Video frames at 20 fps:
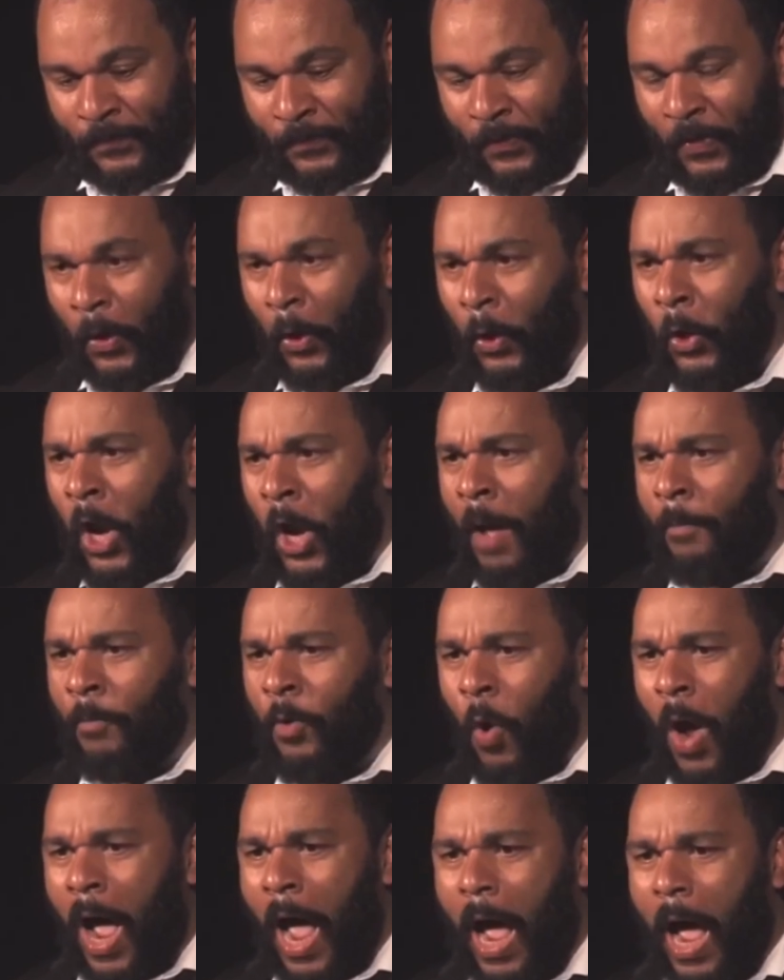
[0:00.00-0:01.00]
L'homme
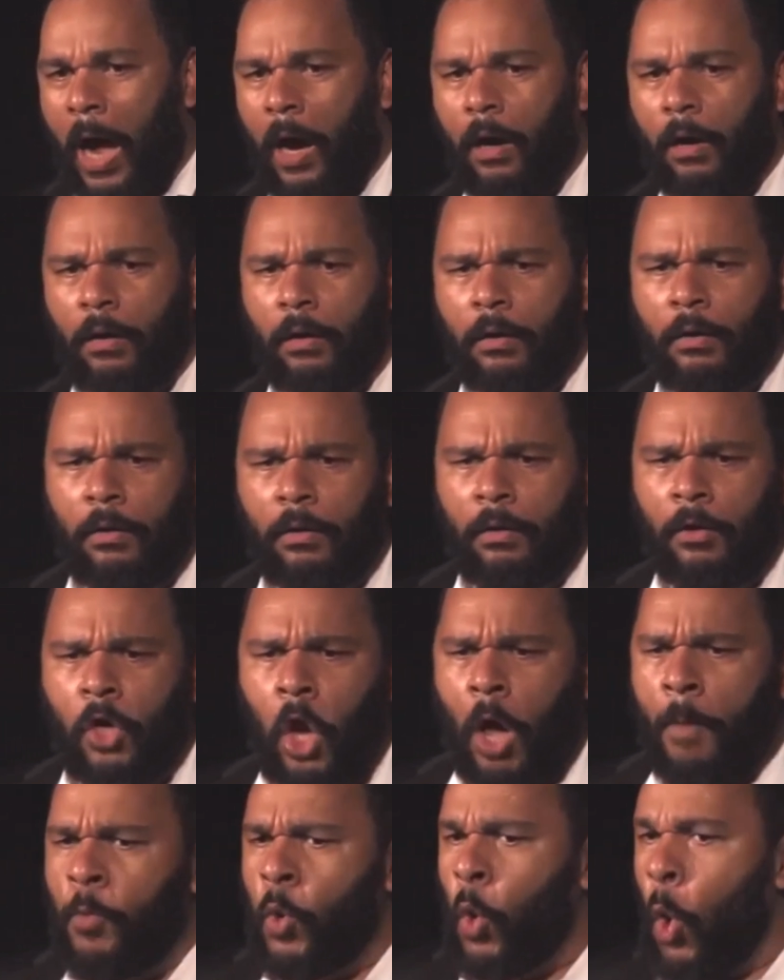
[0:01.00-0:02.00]
noir,
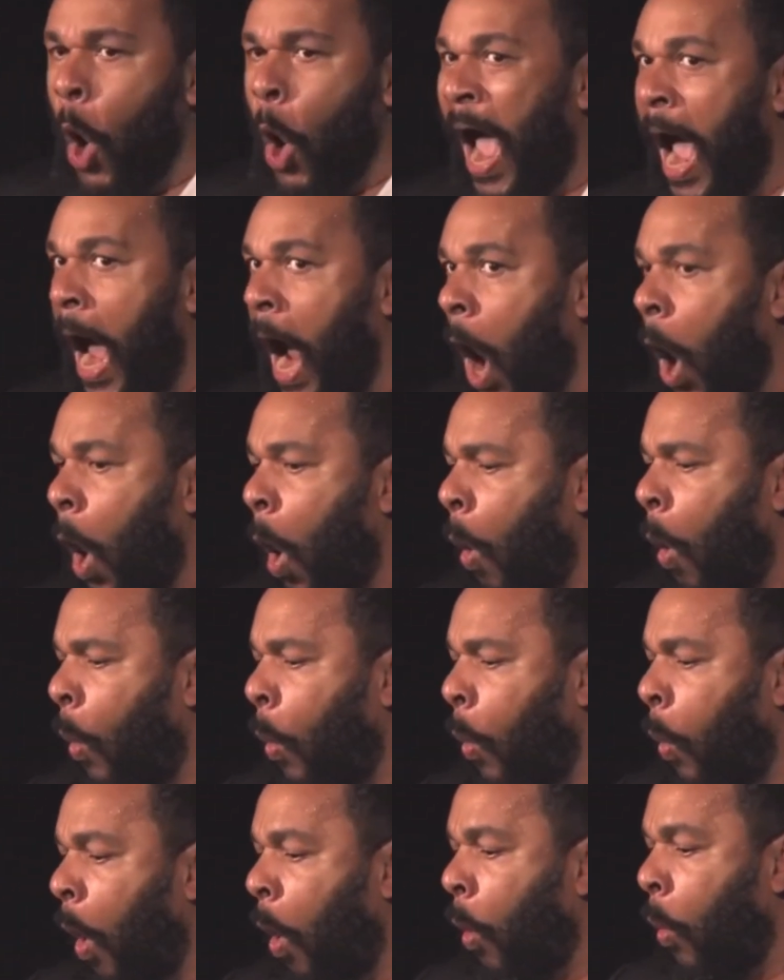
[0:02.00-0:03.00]
l'homme noir,
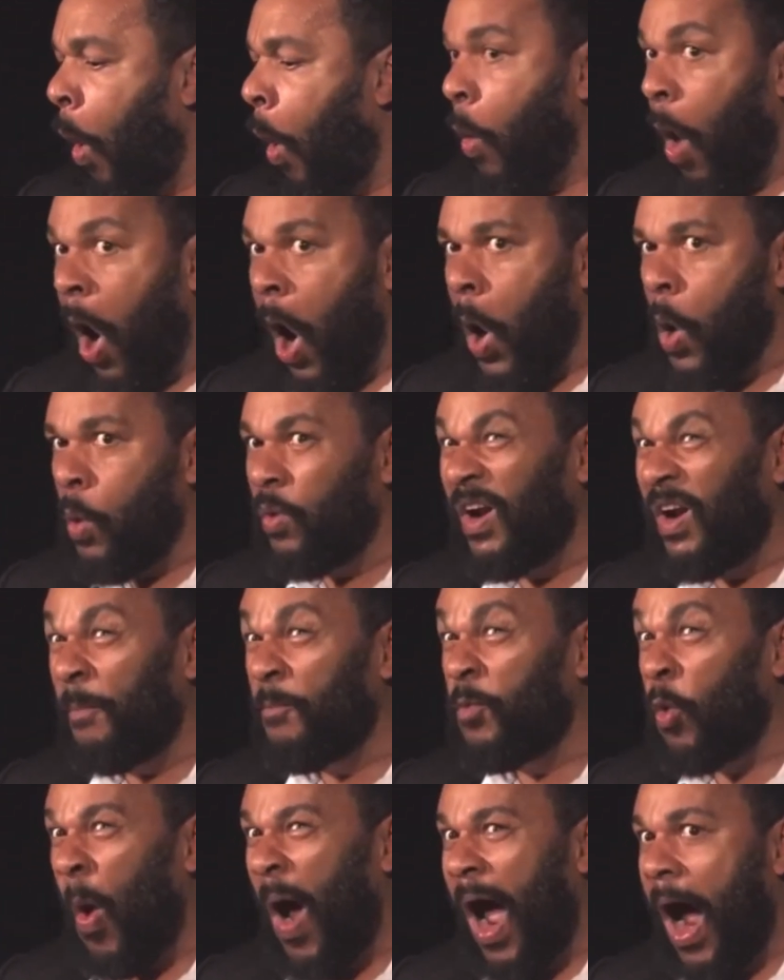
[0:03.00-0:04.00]
l'homme
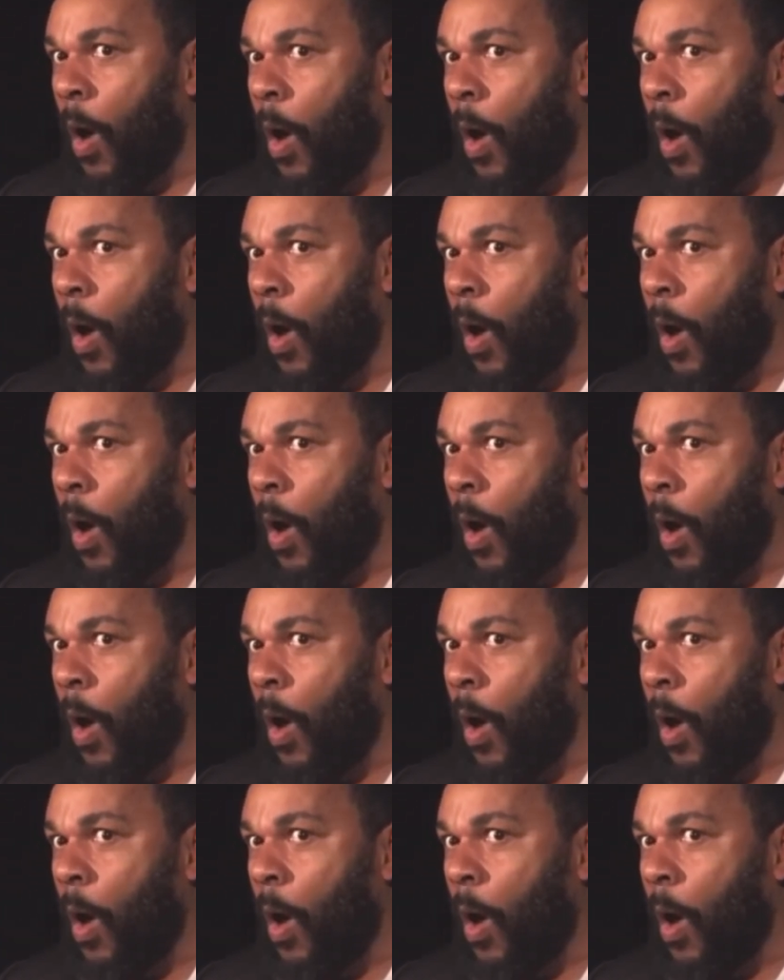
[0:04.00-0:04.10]
noir